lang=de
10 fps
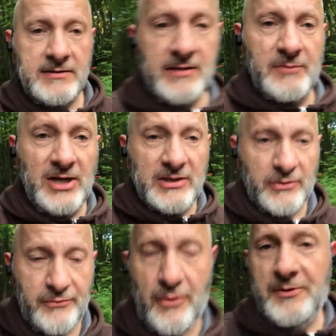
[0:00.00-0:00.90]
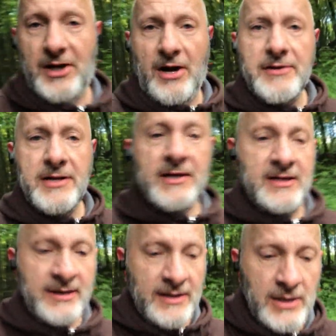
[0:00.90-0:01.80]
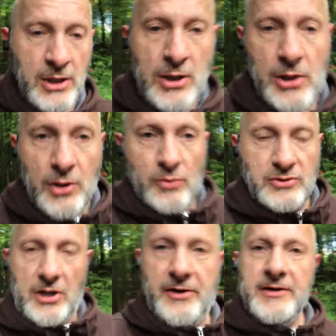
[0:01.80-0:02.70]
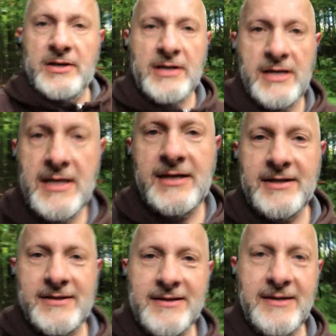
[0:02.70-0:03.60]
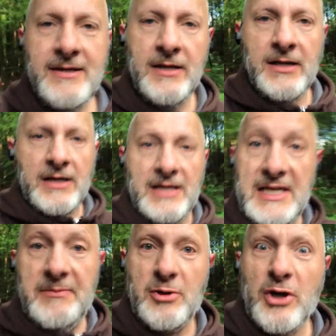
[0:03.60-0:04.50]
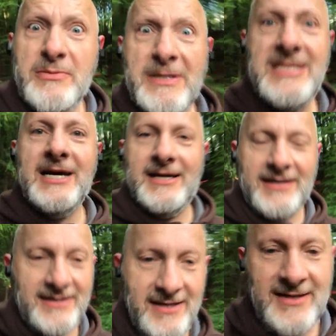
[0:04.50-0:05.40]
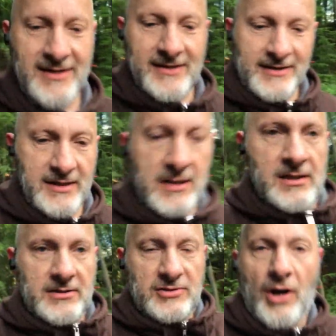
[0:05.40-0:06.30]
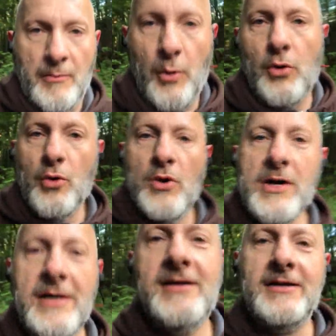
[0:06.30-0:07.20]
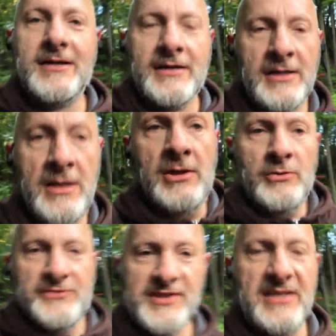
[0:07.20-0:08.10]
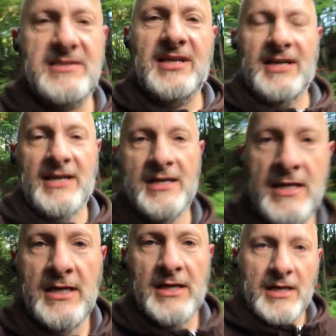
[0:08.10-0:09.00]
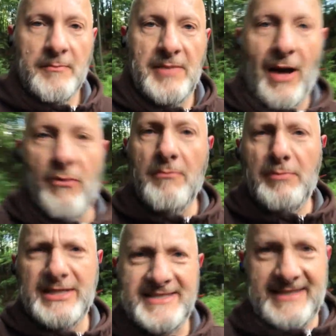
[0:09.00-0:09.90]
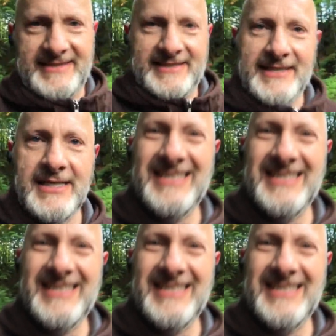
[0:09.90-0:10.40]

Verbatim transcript: den melde ich heute Vormittag an. Und dann nehme ich euch mit zur Abholung unseres blauen Blitzes.